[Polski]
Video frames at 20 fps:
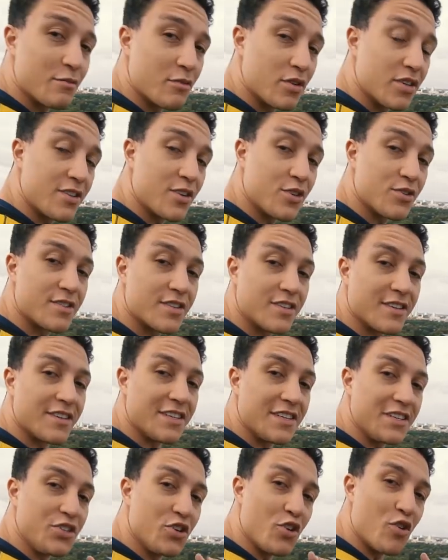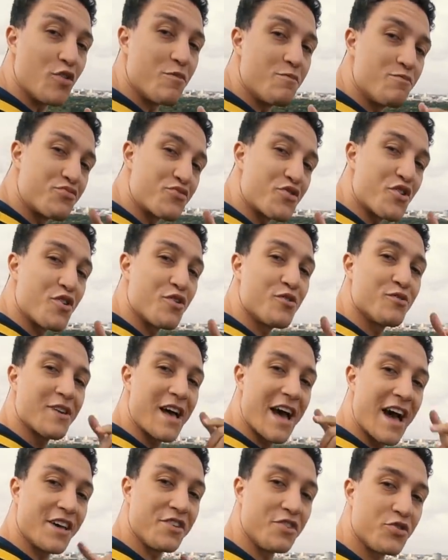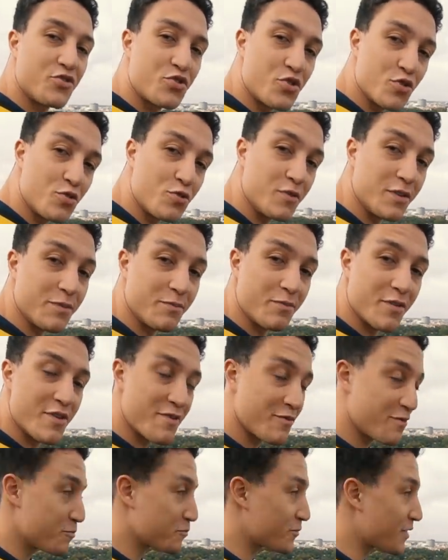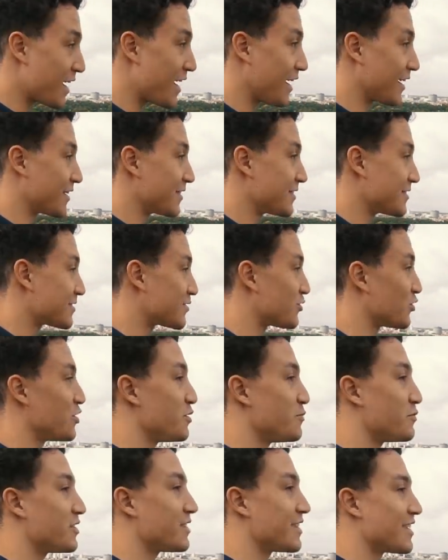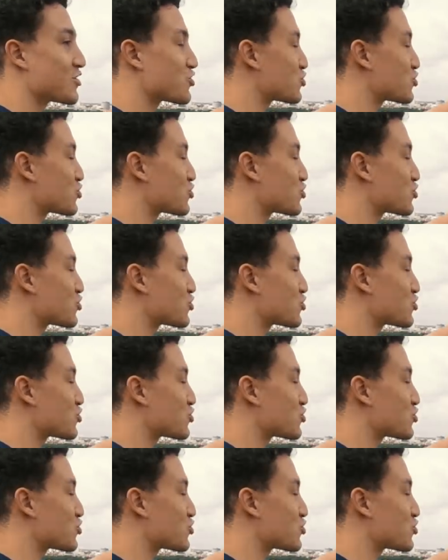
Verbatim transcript: Moi drodzy, yo bro, how you doing? Powiem wam tak, stoimy na